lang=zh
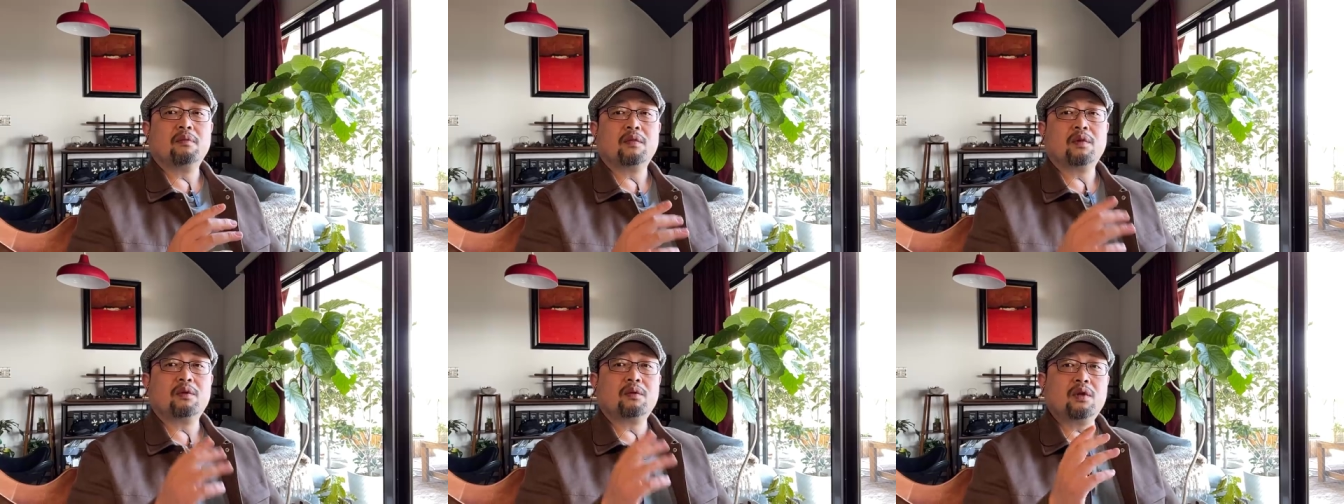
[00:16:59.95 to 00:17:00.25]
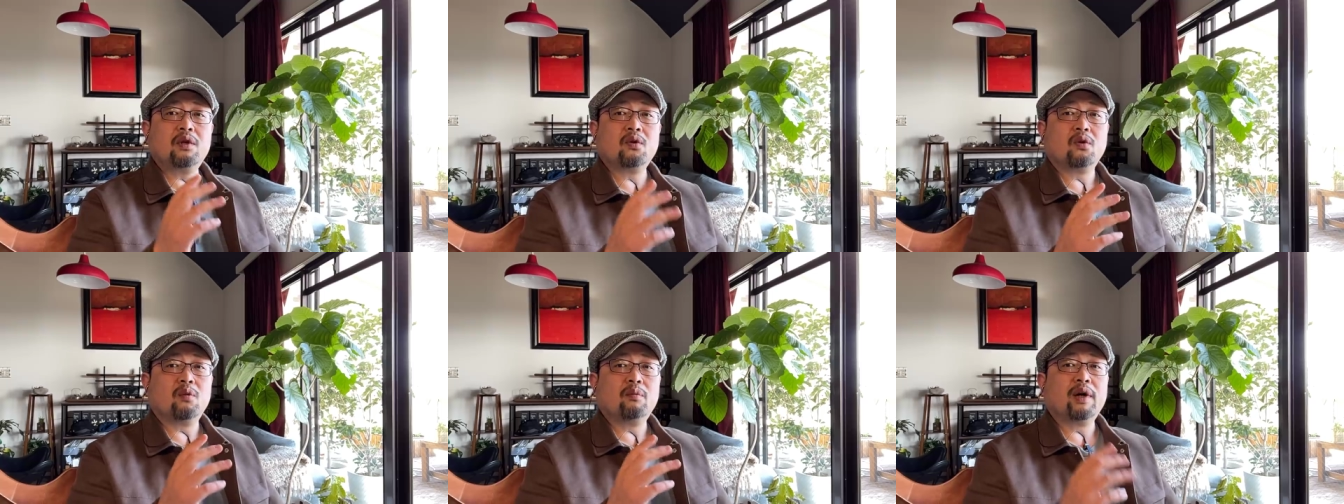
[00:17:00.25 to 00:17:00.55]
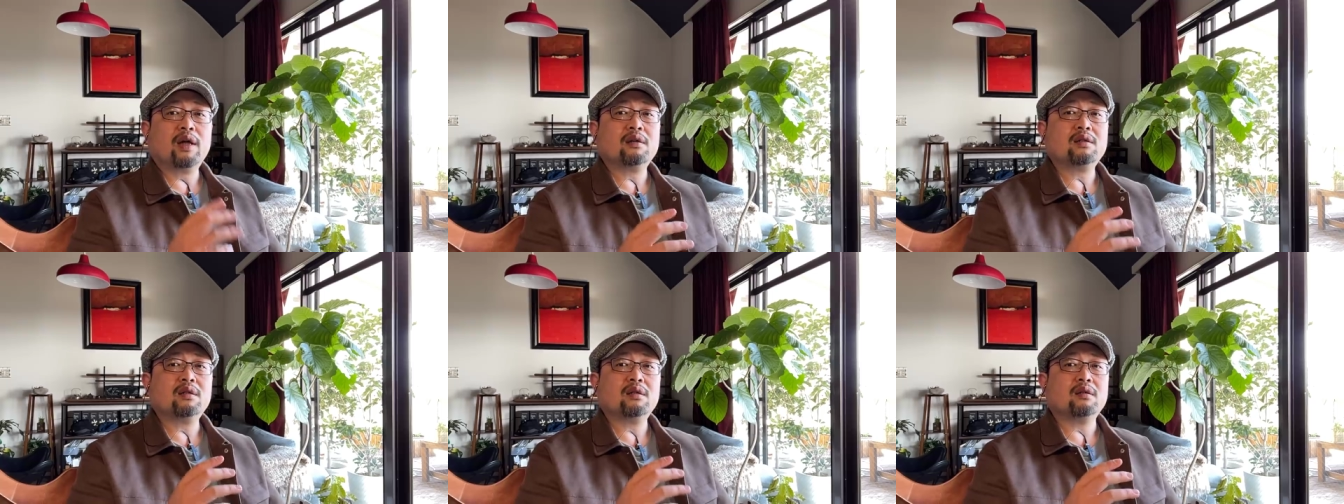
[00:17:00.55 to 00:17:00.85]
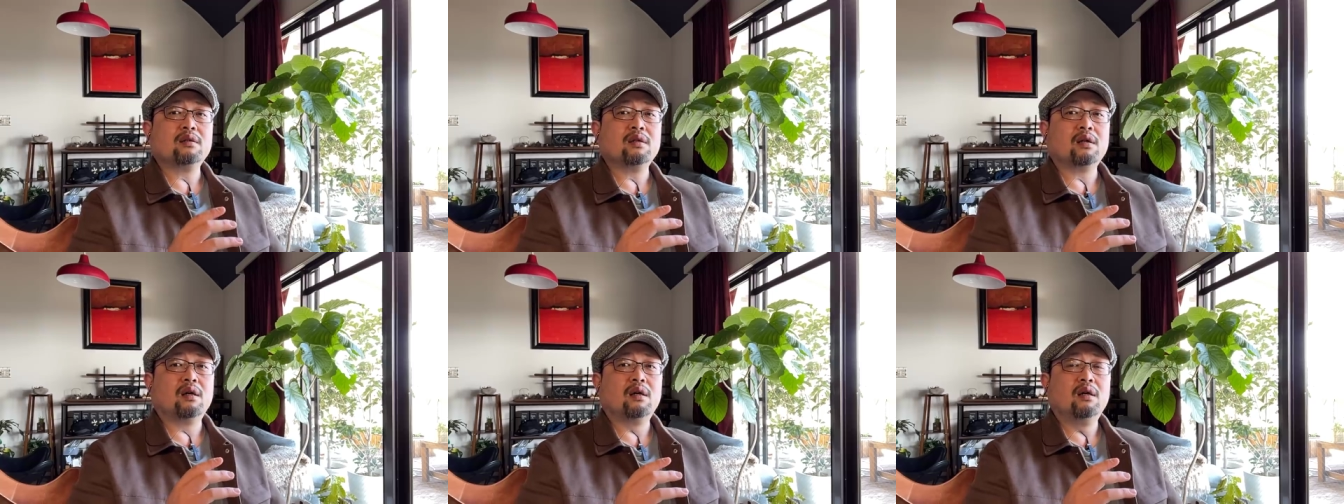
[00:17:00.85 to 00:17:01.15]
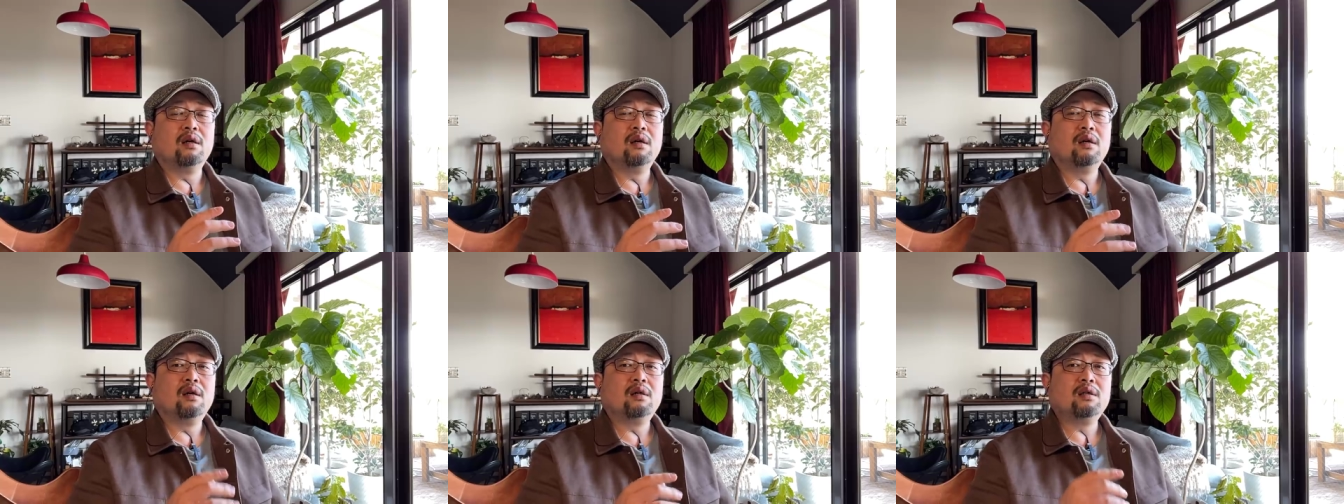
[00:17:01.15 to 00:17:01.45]
都是流氓形象，
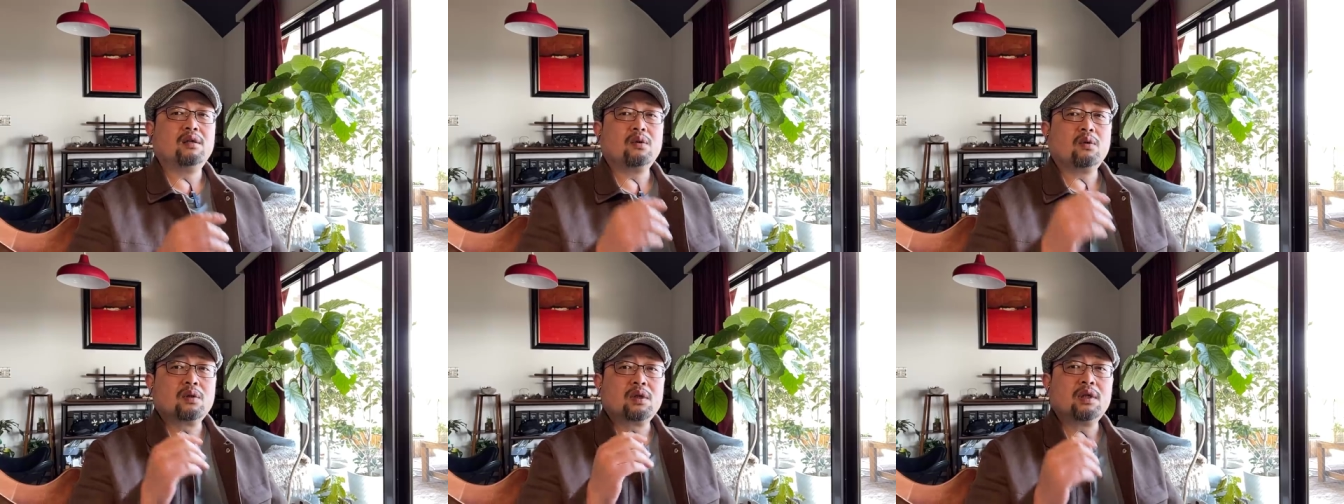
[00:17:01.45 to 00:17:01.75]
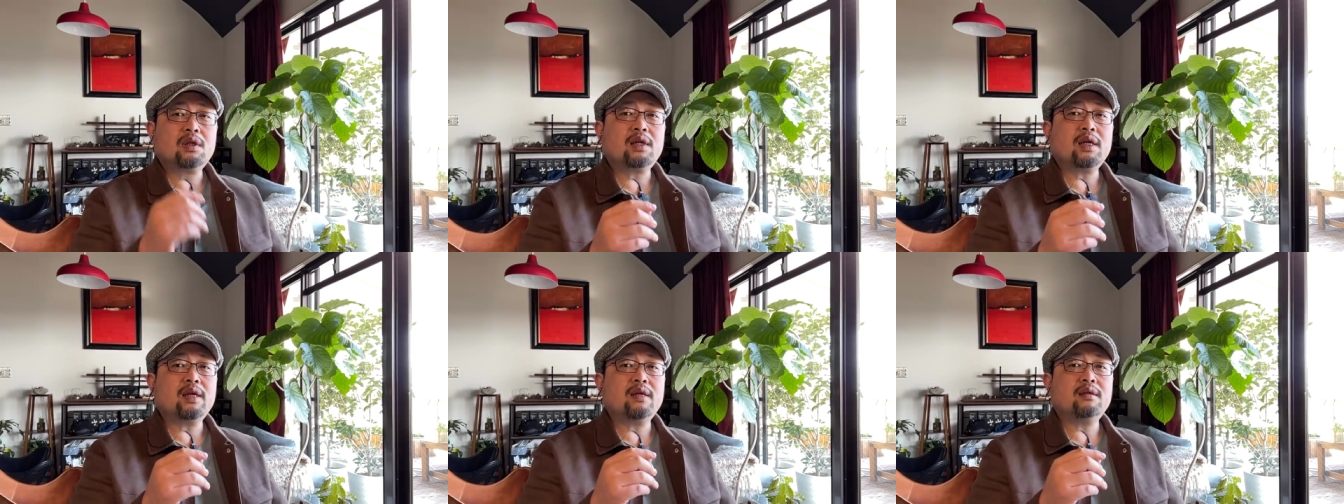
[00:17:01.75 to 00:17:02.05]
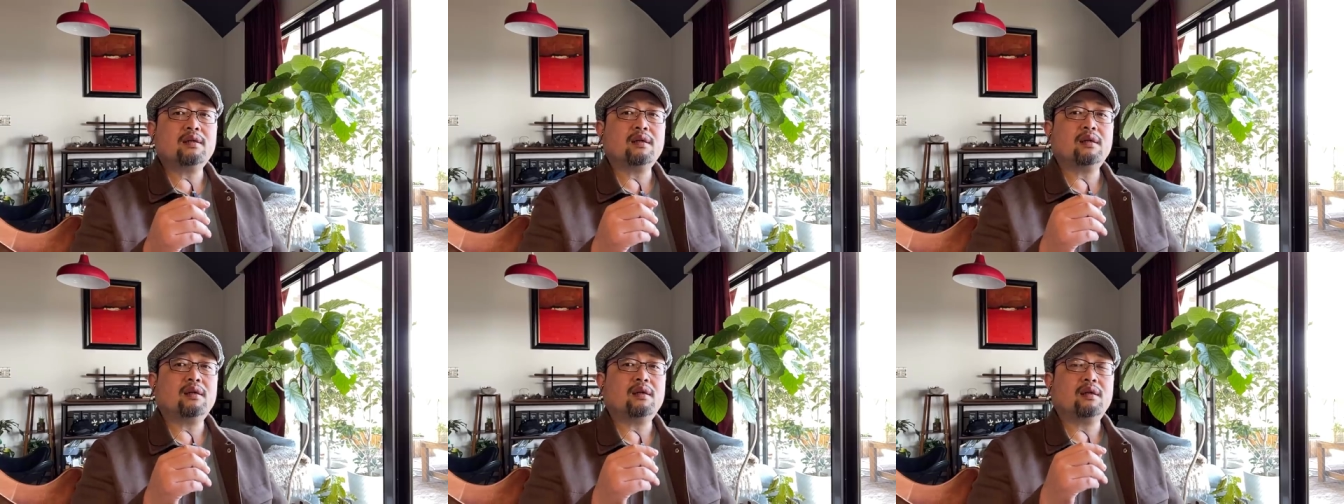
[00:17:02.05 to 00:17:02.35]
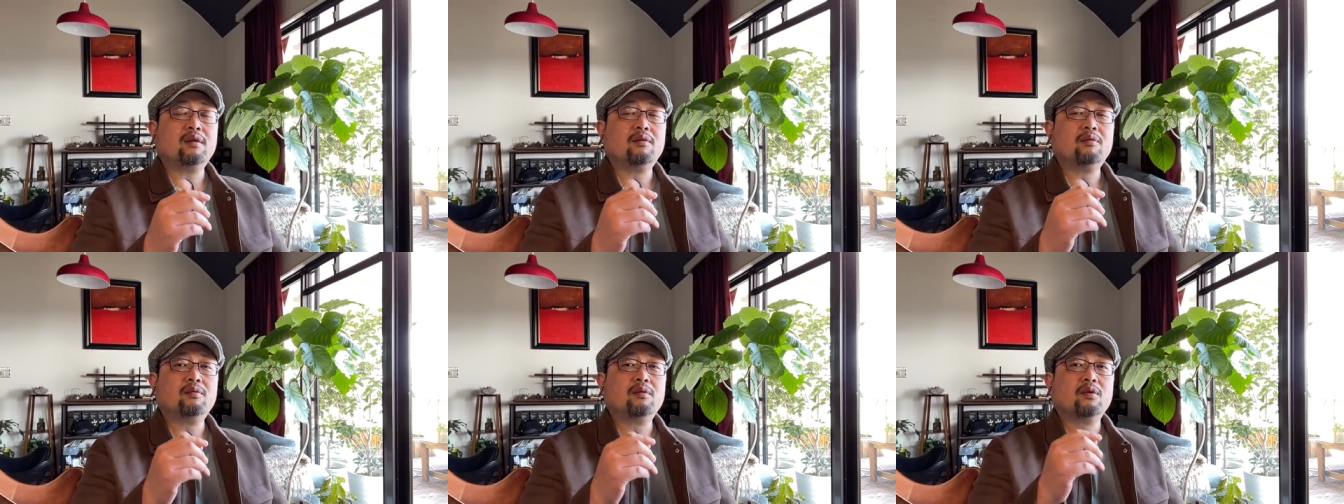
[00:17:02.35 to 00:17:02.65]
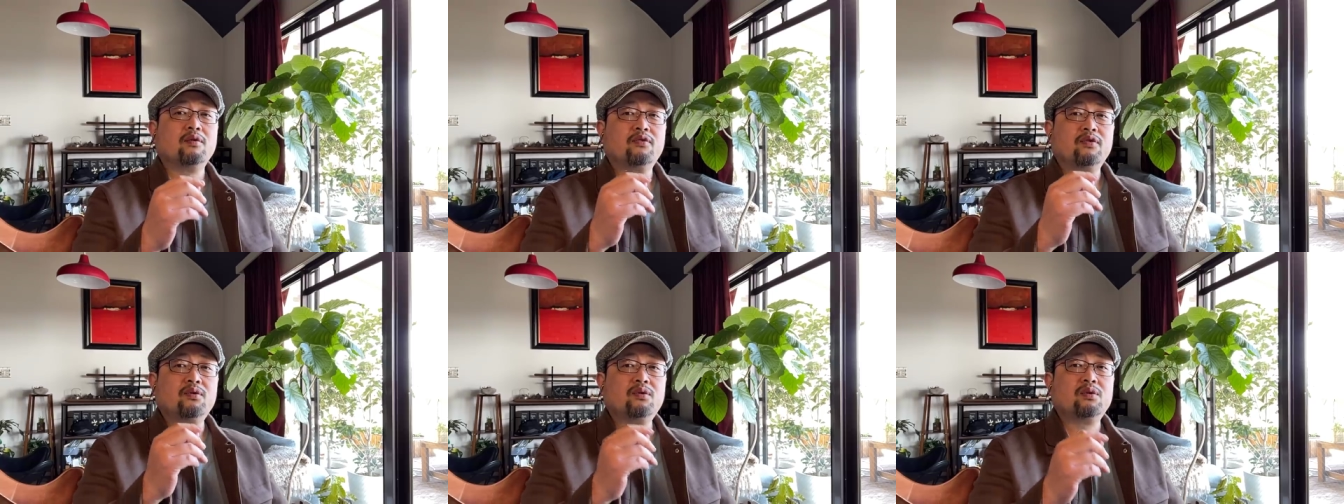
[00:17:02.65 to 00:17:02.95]
就是这些人
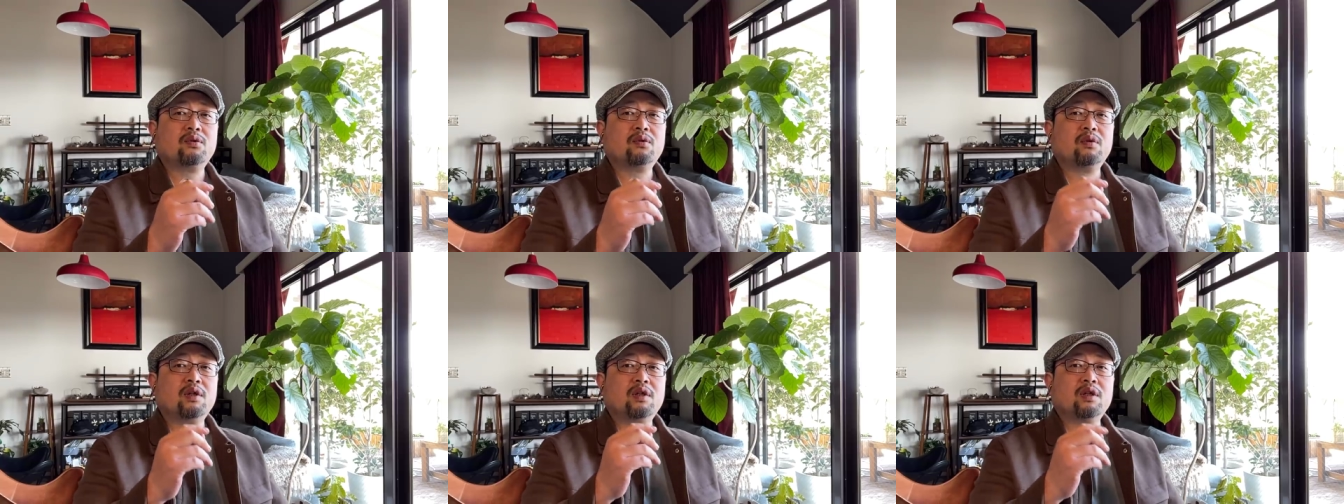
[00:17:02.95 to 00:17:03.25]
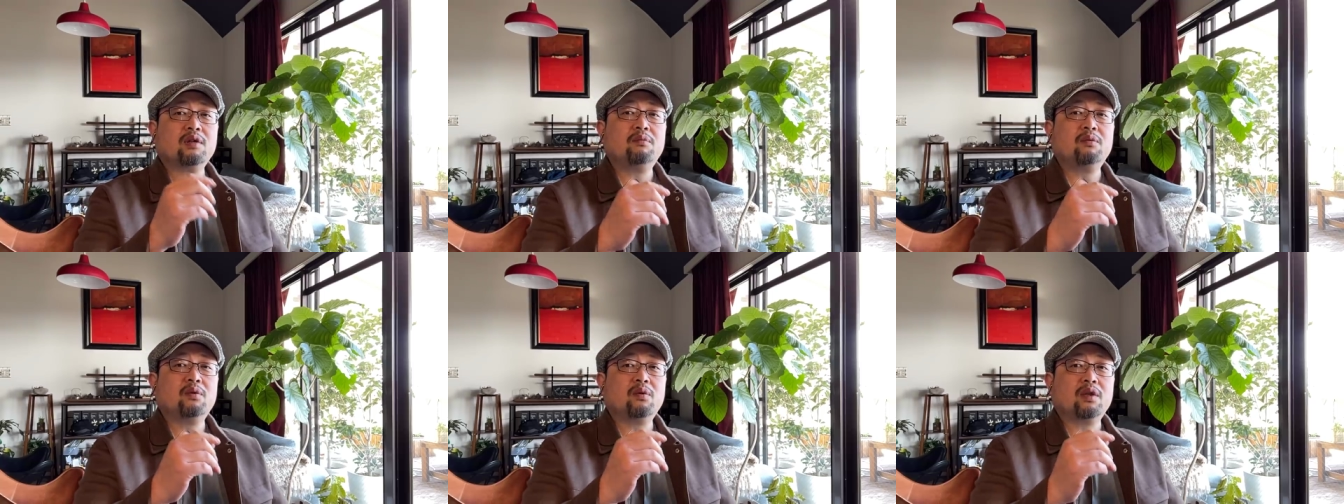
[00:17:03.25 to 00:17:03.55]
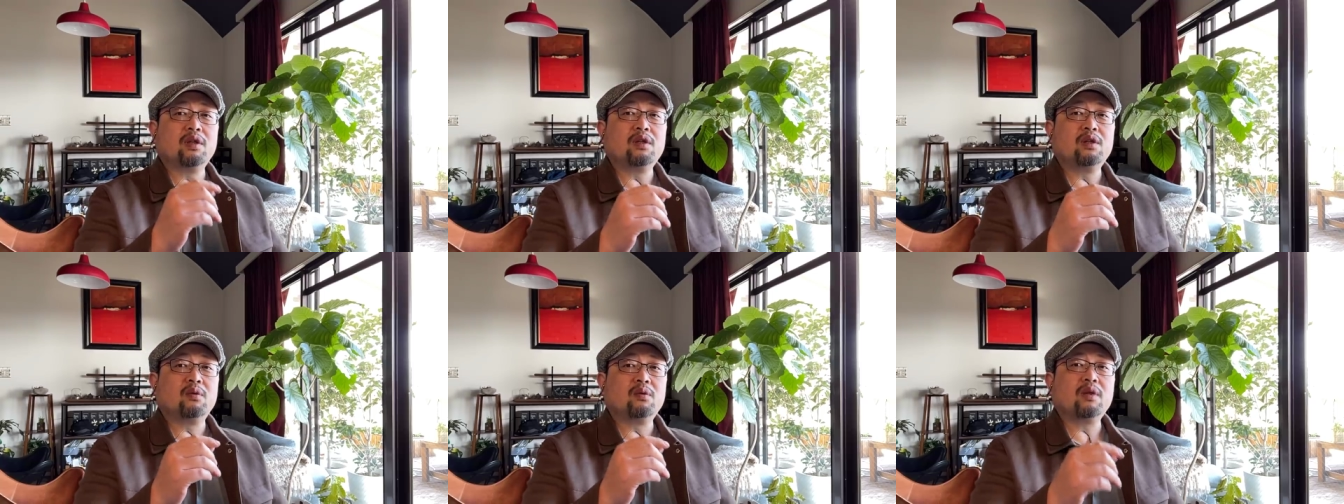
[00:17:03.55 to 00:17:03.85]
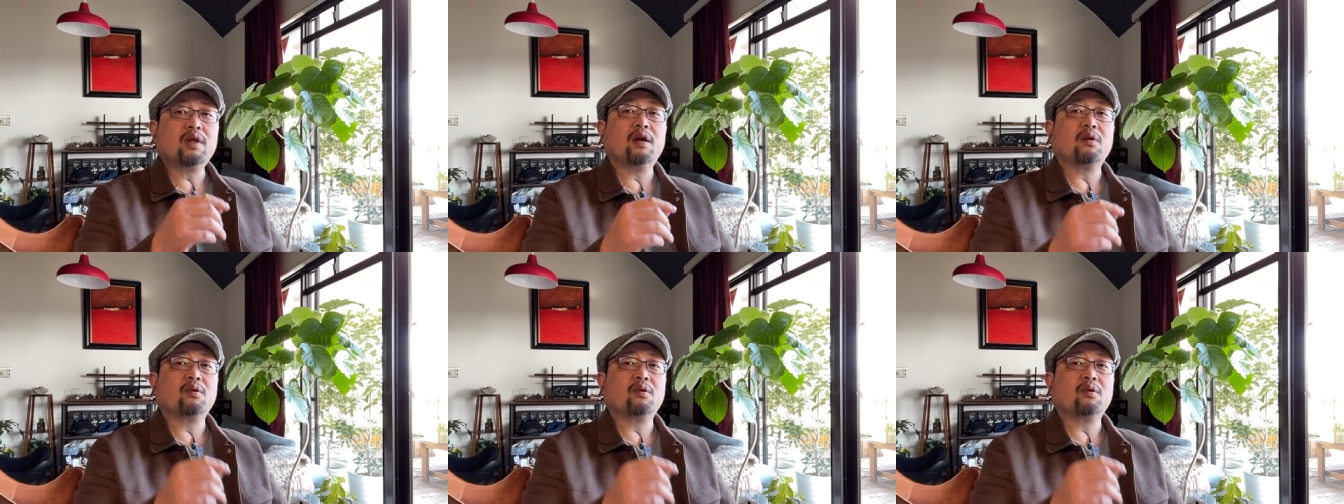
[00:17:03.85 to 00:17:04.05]
付出了这么多的牛仔